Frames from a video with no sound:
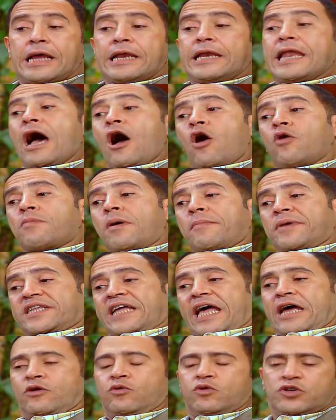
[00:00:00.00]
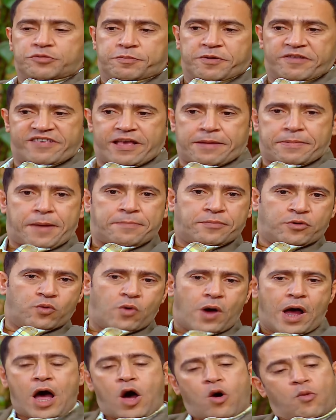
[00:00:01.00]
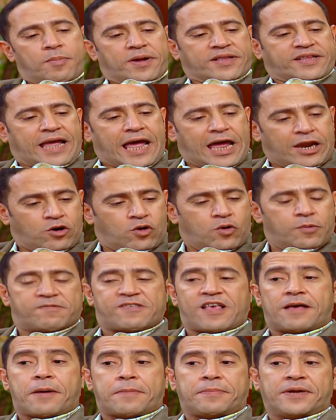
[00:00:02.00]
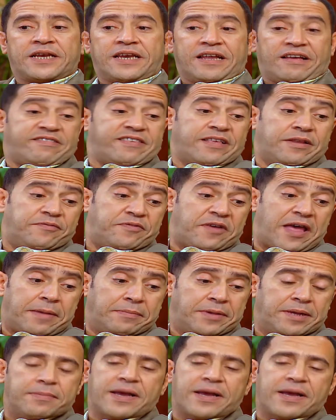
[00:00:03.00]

لا هما ما اتخانقوش بسبب رؤى هما اتخانقوا بسبب ان حسين فهمي